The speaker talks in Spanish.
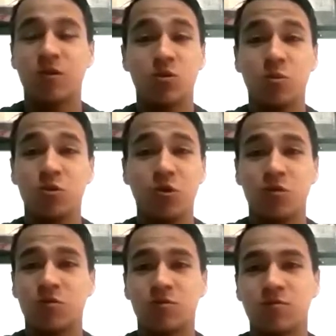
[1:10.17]
lo somos
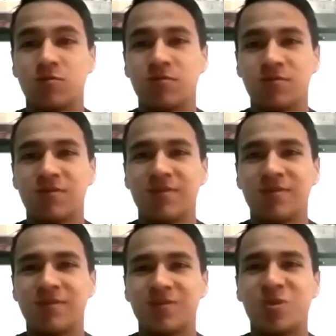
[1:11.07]
todos.
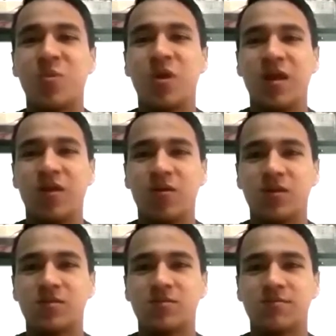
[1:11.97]
Somos Seamos